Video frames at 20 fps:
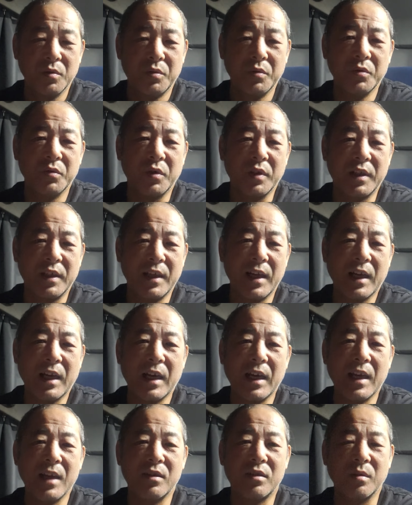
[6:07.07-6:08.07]
封を開か
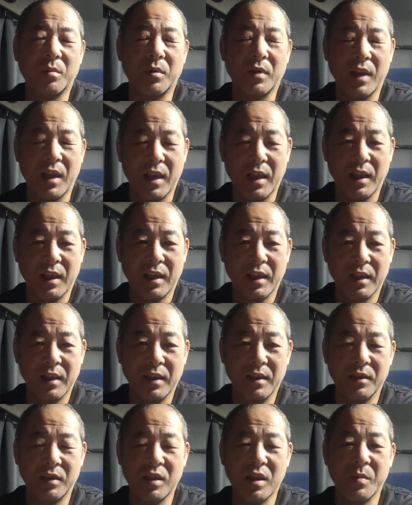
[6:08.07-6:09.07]
ない人もね、
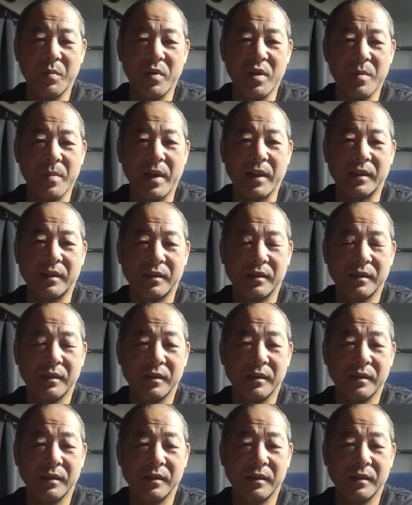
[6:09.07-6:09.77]
ずいぶんいます。